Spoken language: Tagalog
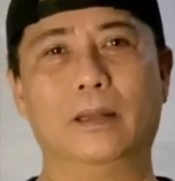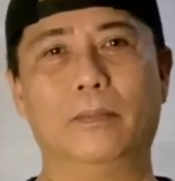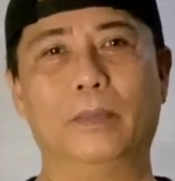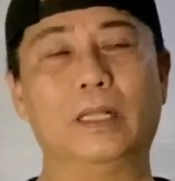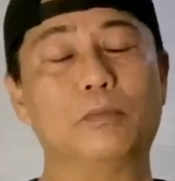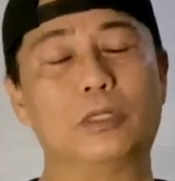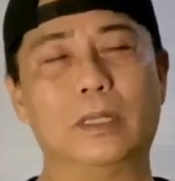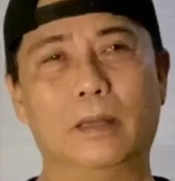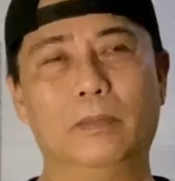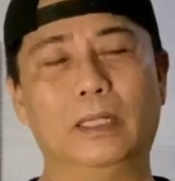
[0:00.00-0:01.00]
matapos
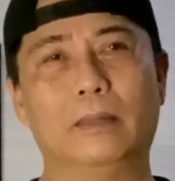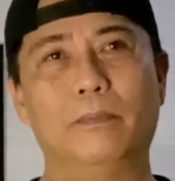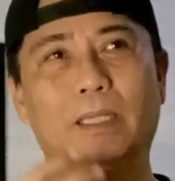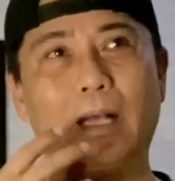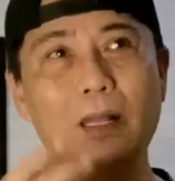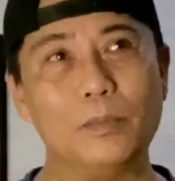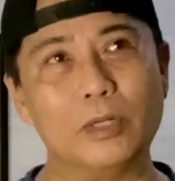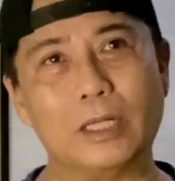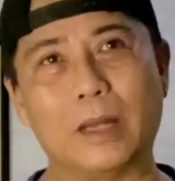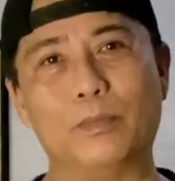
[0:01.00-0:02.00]
na, matagal na po
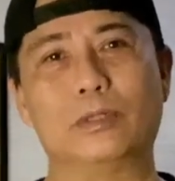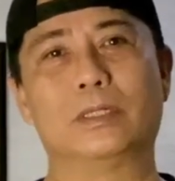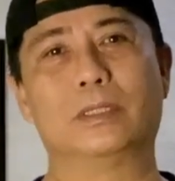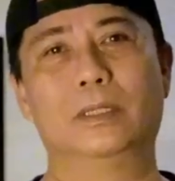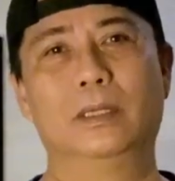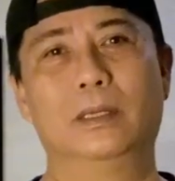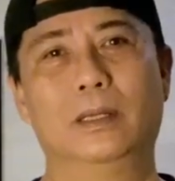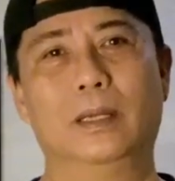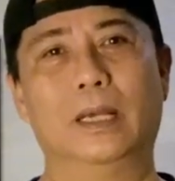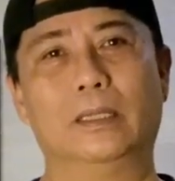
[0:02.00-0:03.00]
natapos
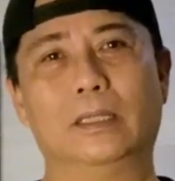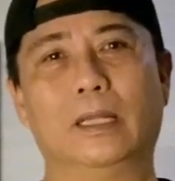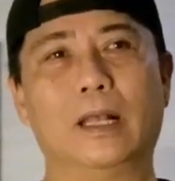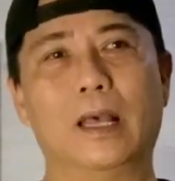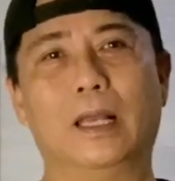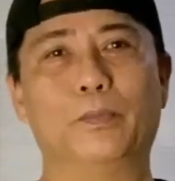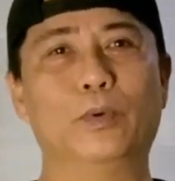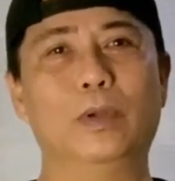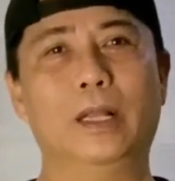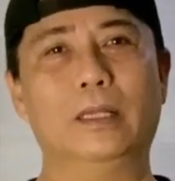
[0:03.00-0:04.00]
at naghahanap
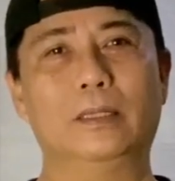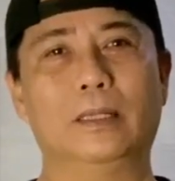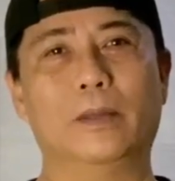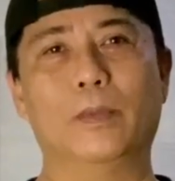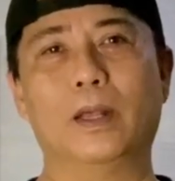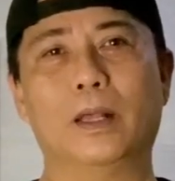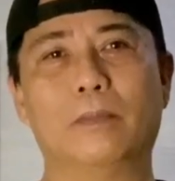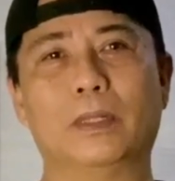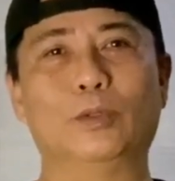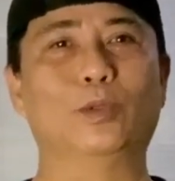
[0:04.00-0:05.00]
po ulit ng mga
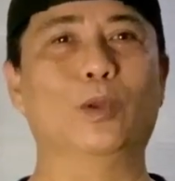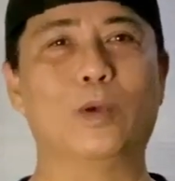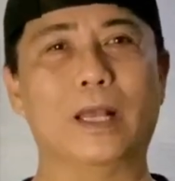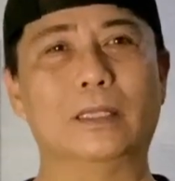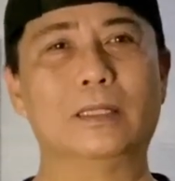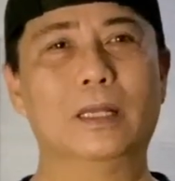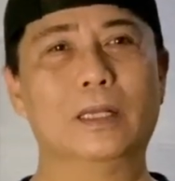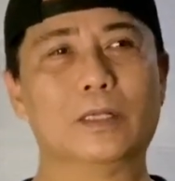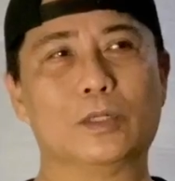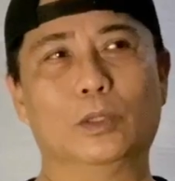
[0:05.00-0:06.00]
matutulungan.
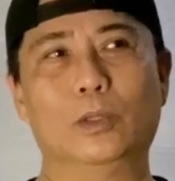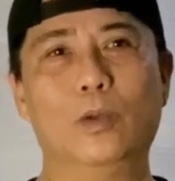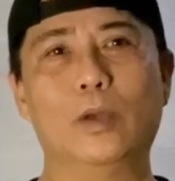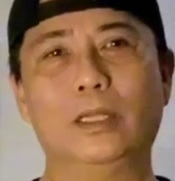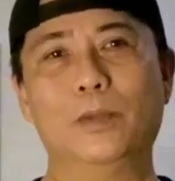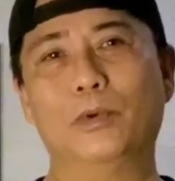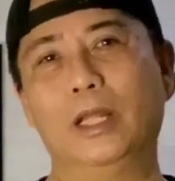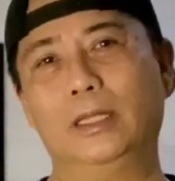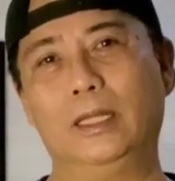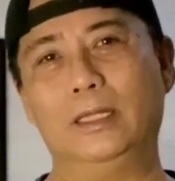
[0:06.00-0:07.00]
So tulungan din po
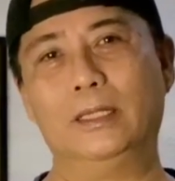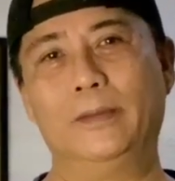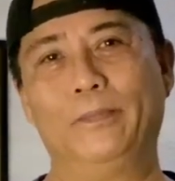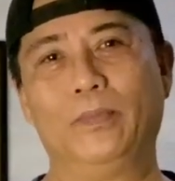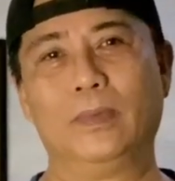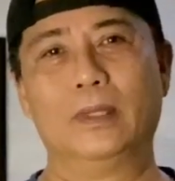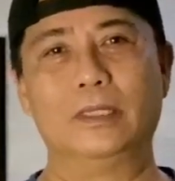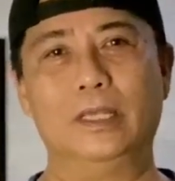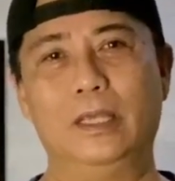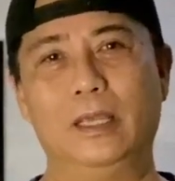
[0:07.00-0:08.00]
natin
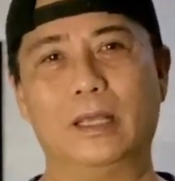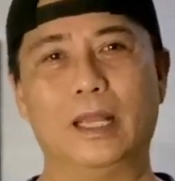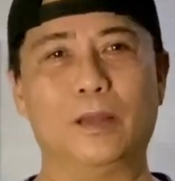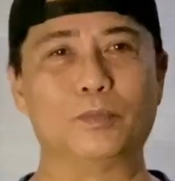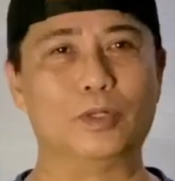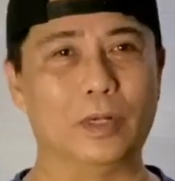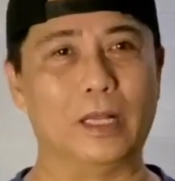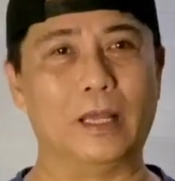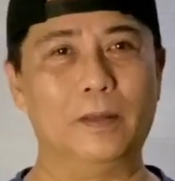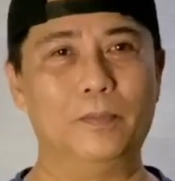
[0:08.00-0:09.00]
si Kalingap
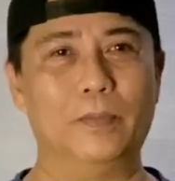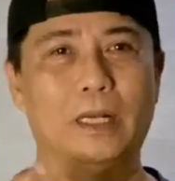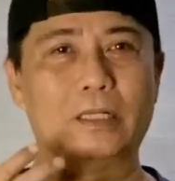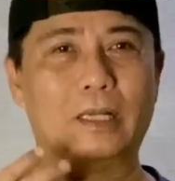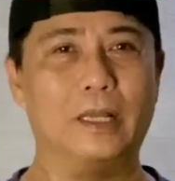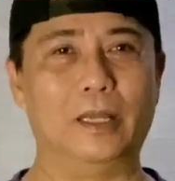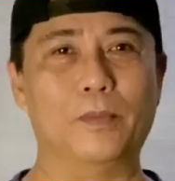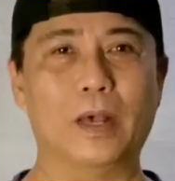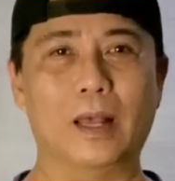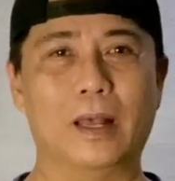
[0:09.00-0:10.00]
Jonah para sa kanyang
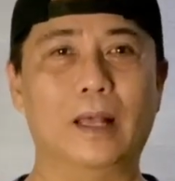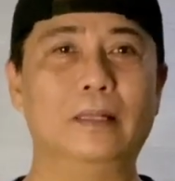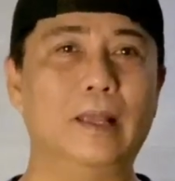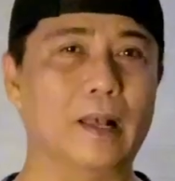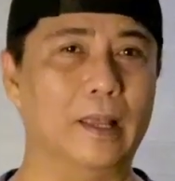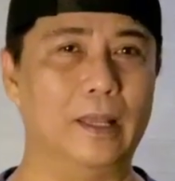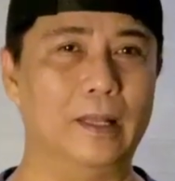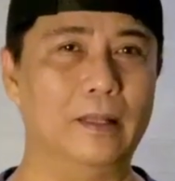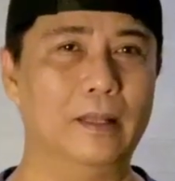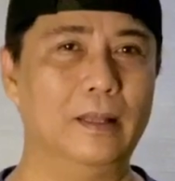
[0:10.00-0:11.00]
mga adhikain.